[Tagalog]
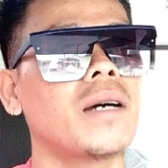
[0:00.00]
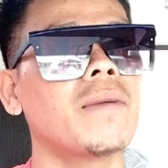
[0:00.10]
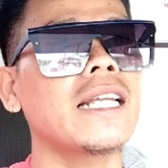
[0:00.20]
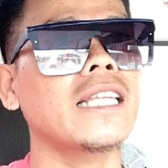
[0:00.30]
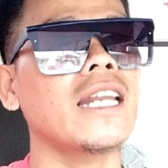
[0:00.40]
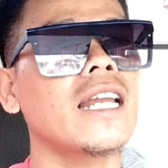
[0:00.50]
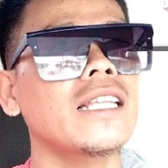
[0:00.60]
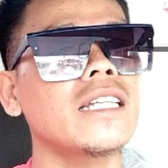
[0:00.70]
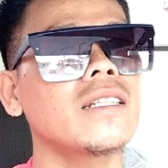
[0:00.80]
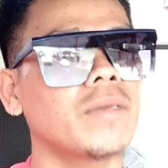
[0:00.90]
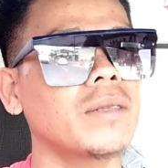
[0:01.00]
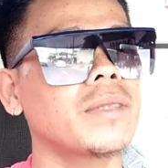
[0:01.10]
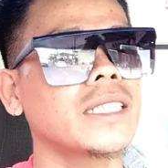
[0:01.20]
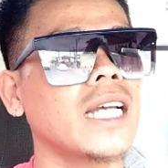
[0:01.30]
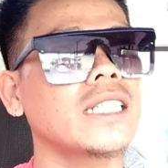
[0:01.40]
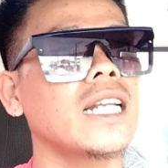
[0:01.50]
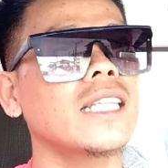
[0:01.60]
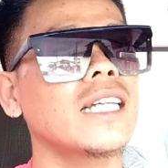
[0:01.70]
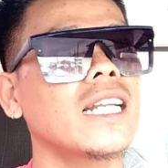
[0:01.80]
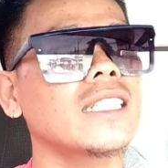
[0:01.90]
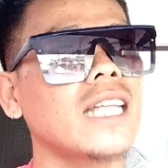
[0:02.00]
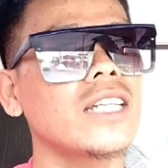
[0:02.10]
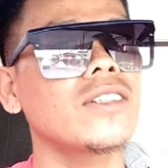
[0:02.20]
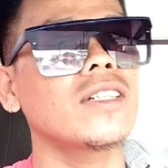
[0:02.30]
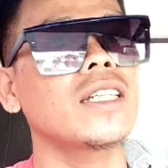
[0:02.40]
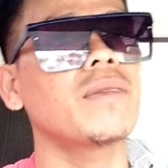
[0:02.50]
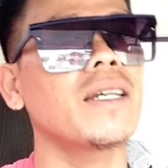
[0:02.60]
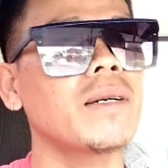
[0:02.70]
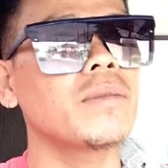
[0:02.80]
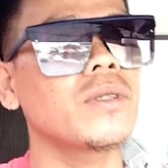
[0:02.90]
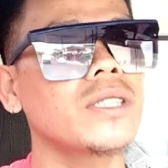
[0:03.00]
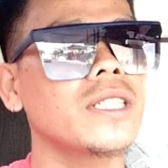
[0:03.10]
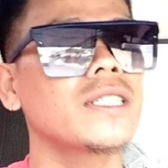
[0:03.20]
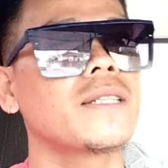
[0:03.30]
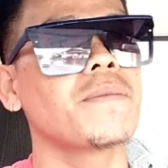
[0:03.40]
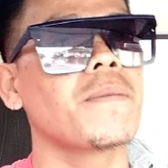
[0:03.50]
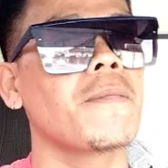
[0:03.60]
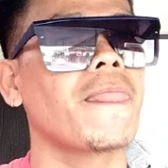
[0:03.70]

Babalik ta rin natin. Magsasalita na lang tayo ng iba-ibang boses.